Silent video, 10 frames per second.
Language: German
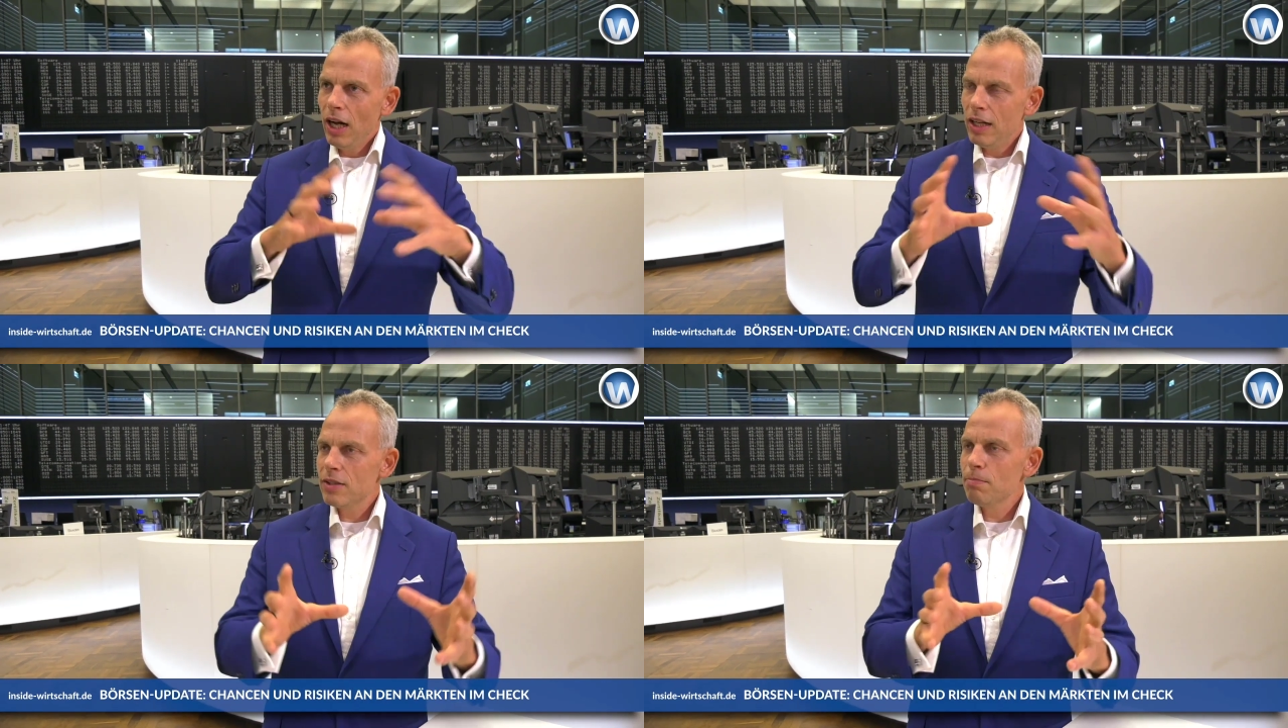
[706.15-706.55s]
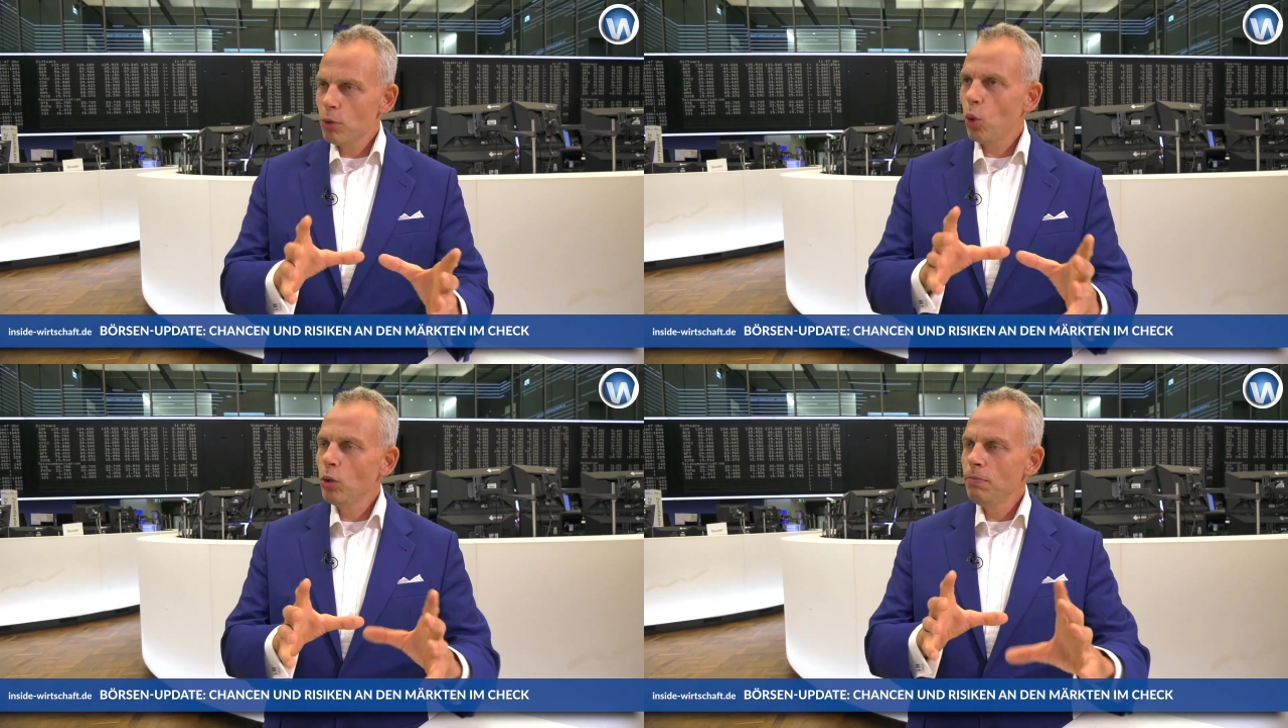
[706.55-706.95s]
als
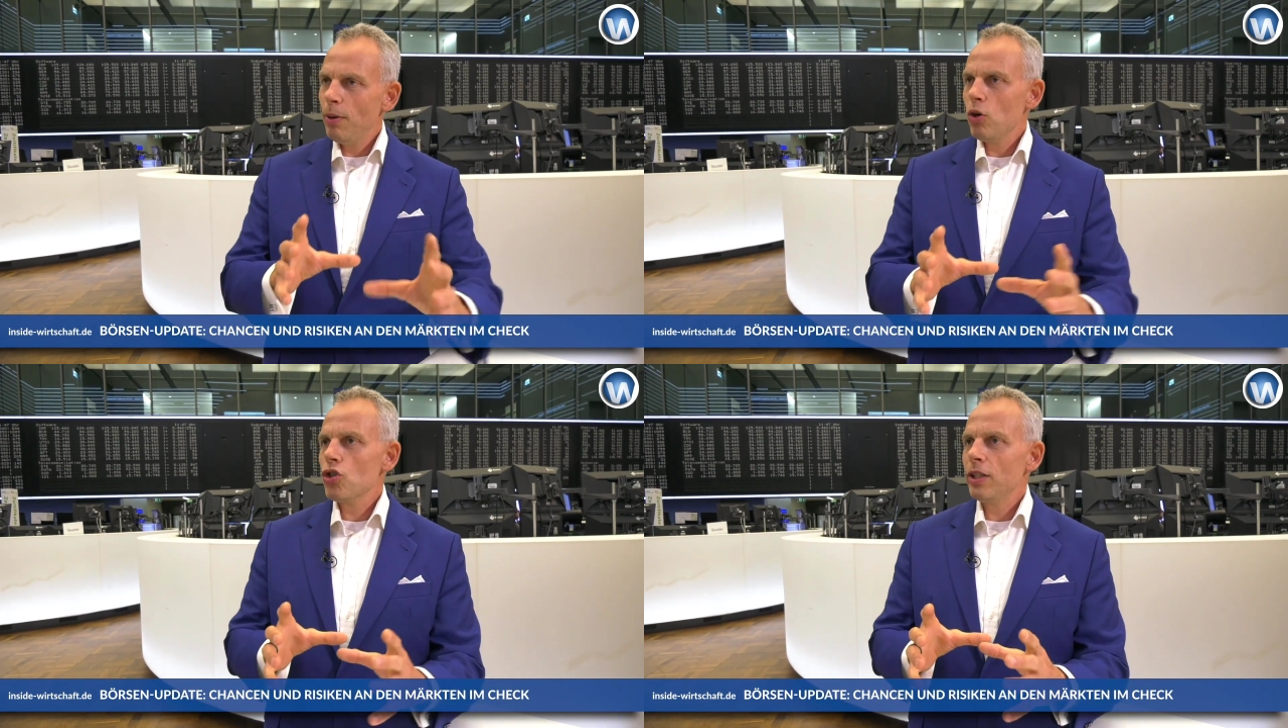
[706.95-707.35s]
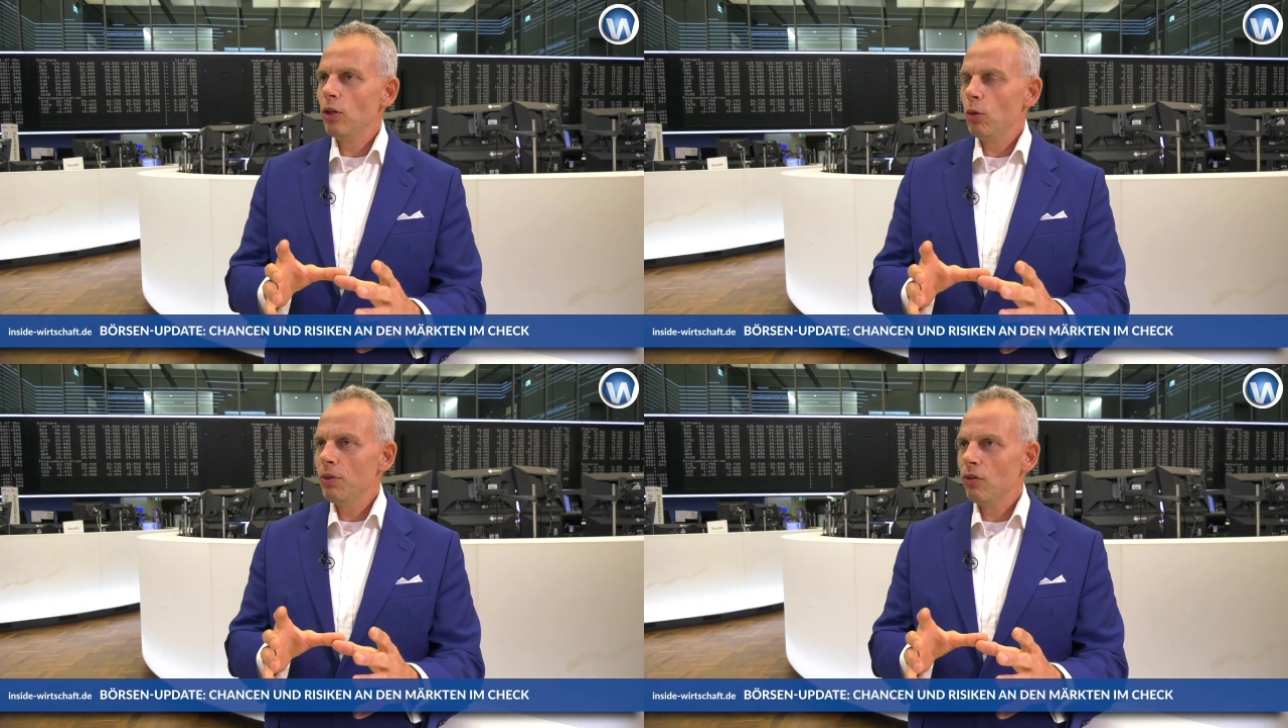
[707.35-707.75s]
einen
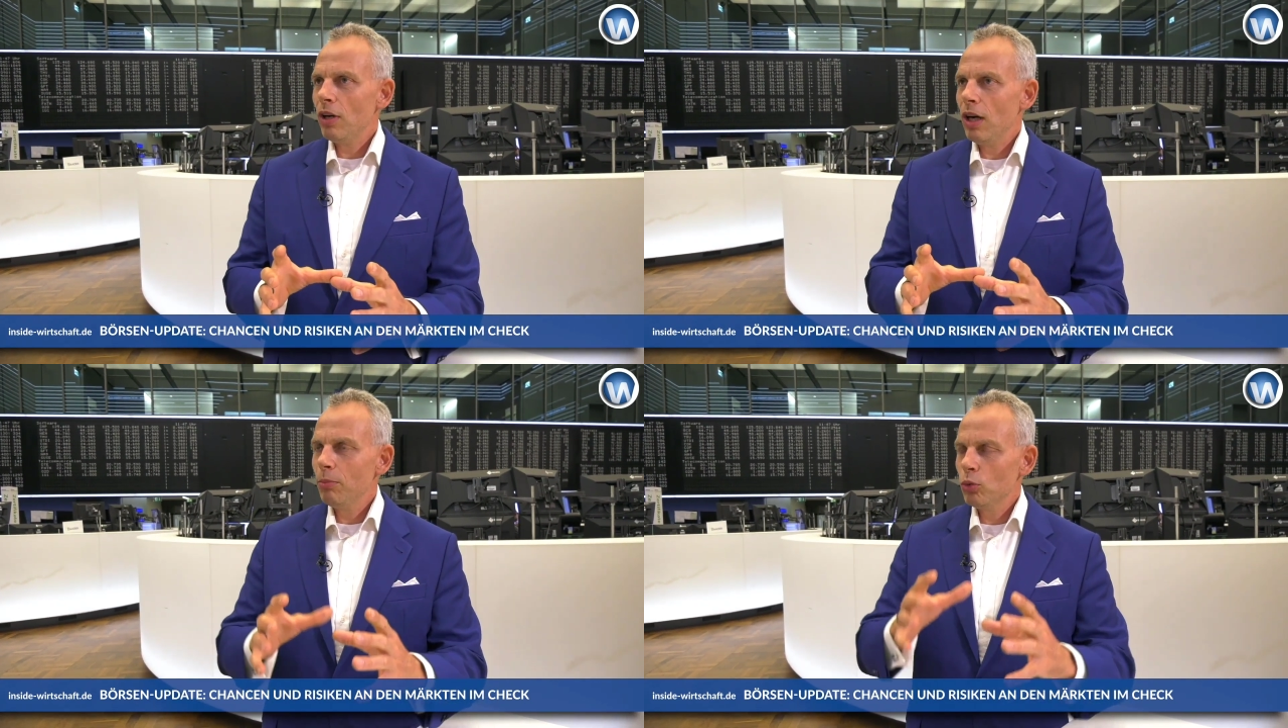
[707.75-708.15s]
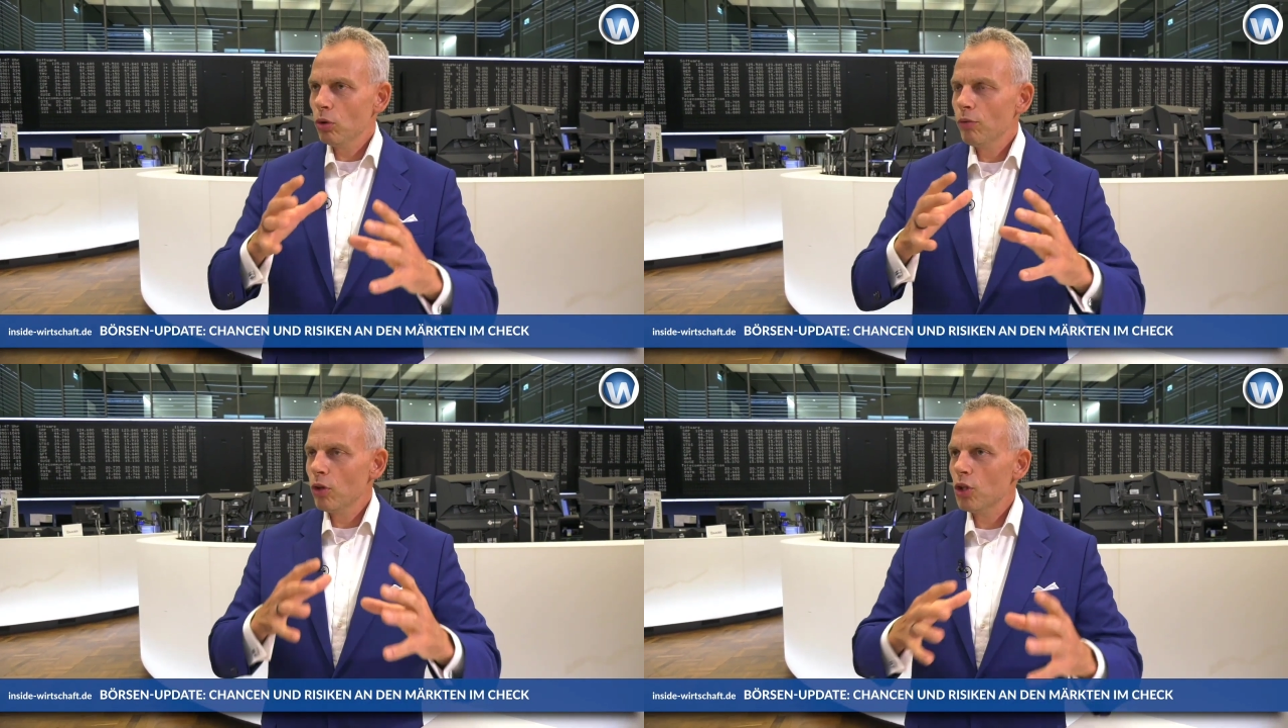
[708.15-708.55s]
Grundbaustein auch mitzuhaben und
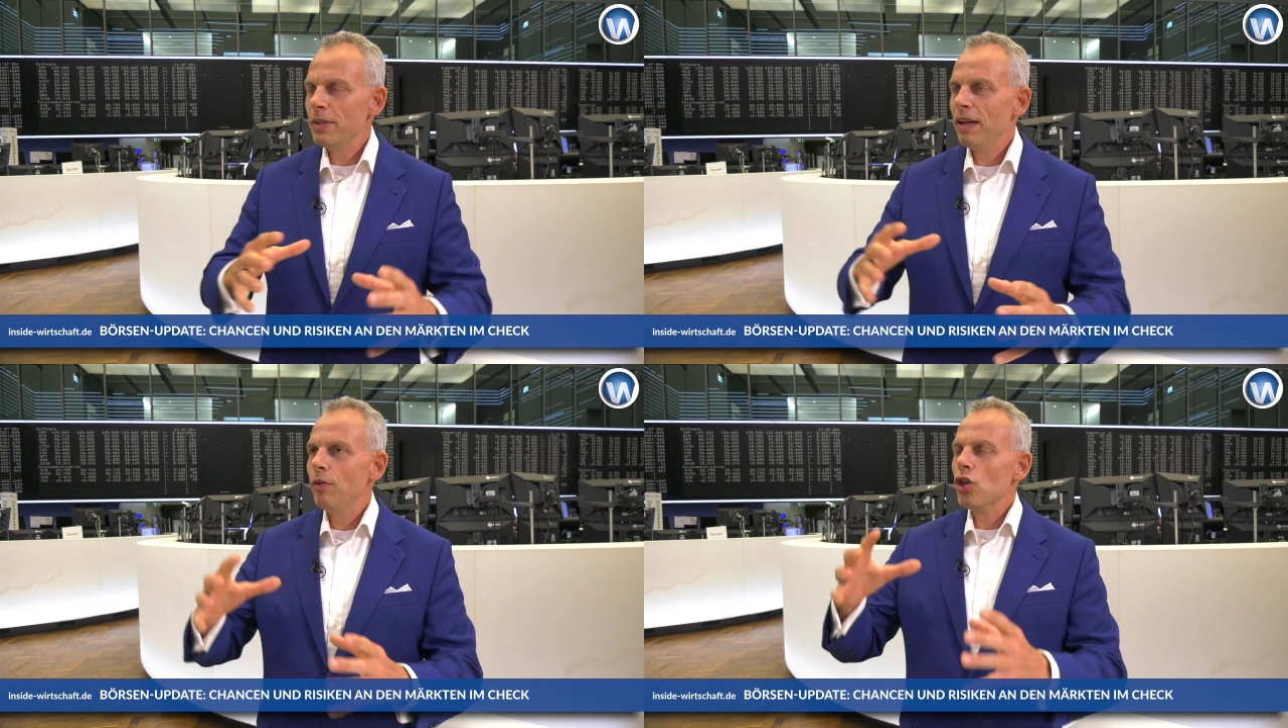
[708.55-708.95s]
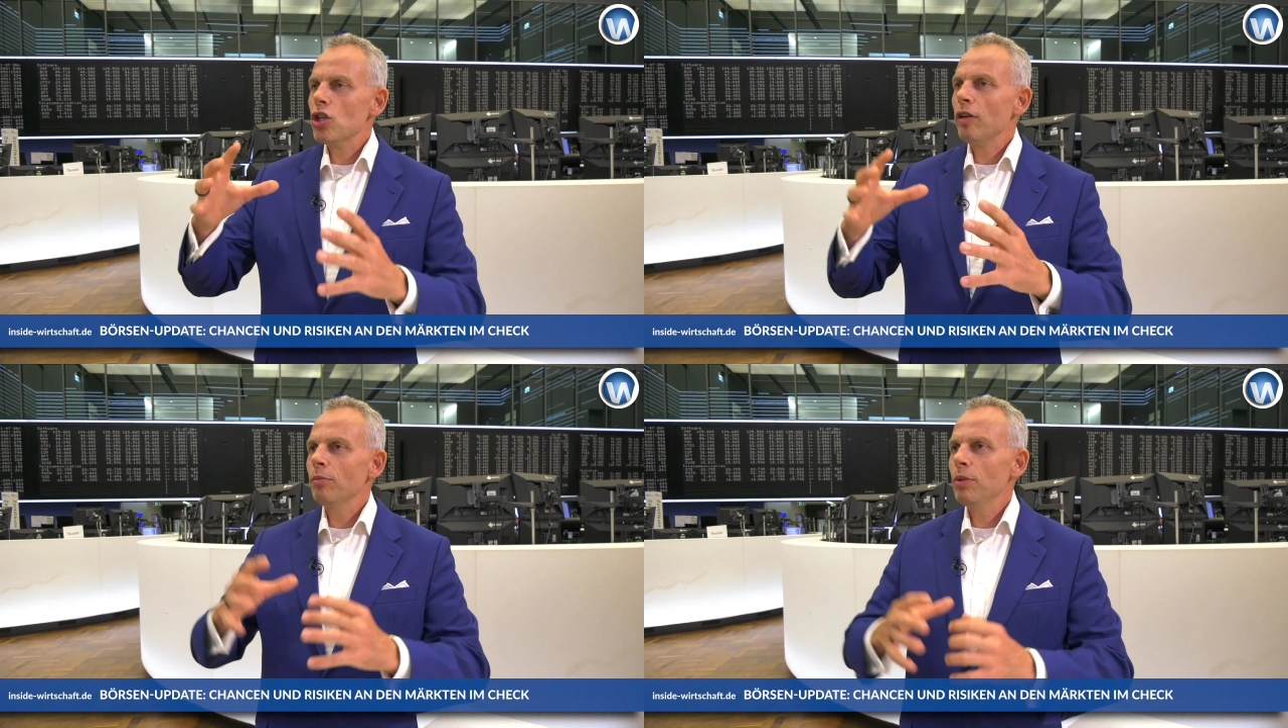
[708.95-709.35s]
dort wirklich mit der
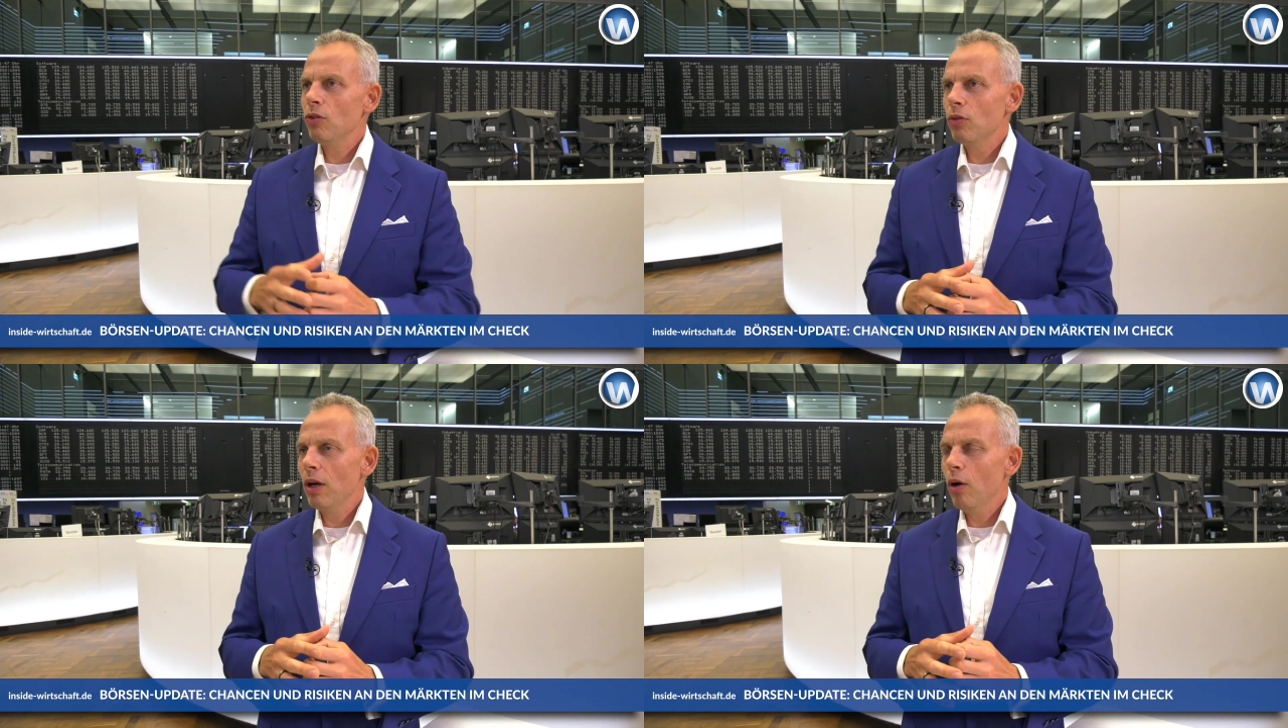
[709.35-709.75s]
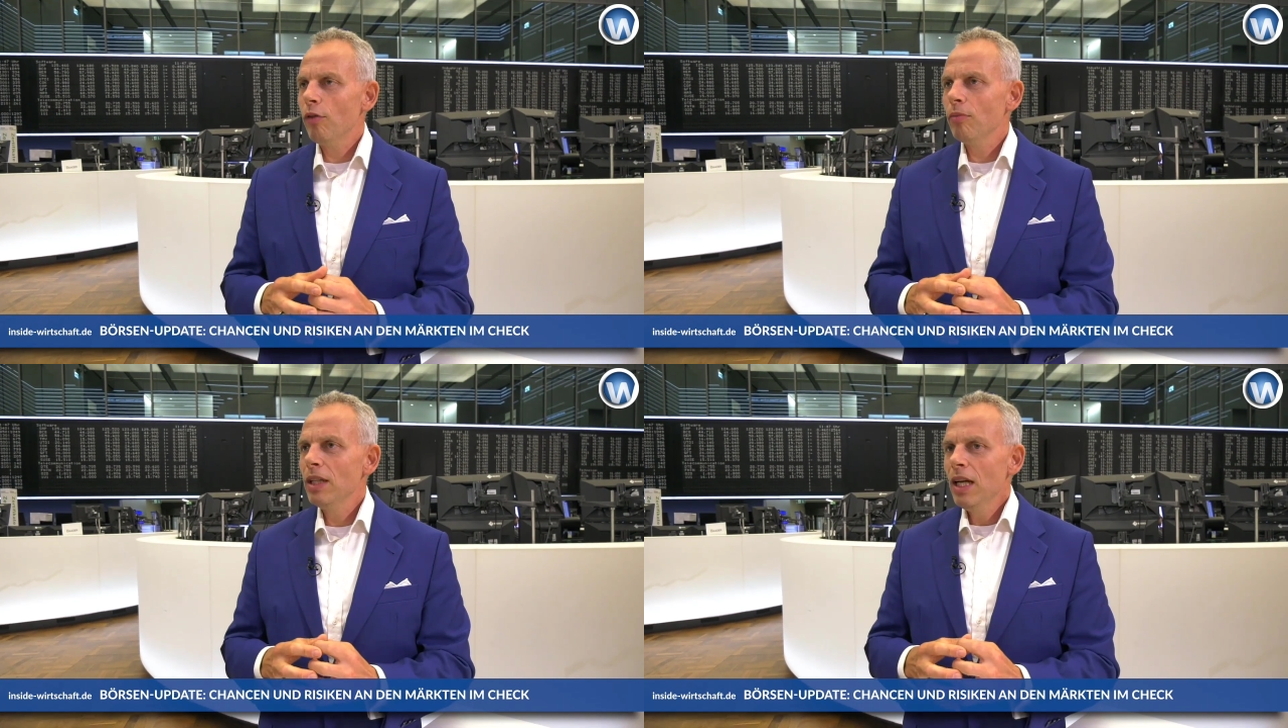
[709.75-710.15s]
Wirtschaft
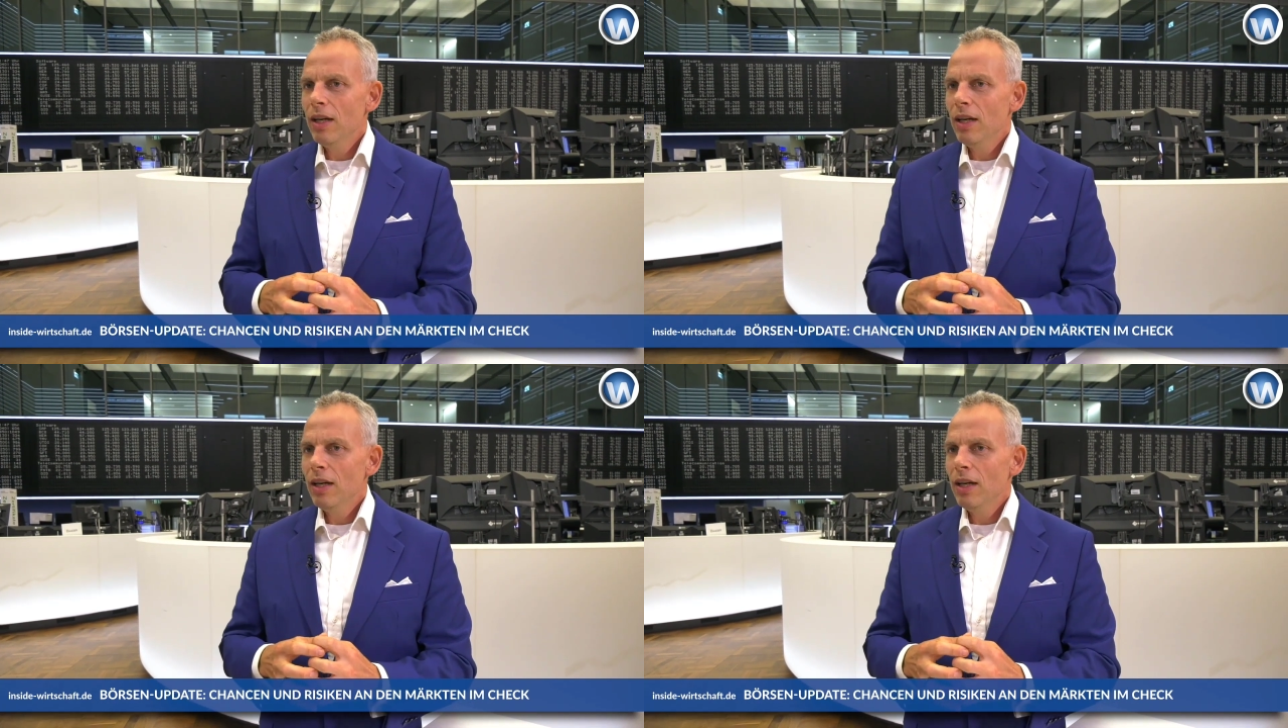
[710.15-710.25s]
mitzulaufen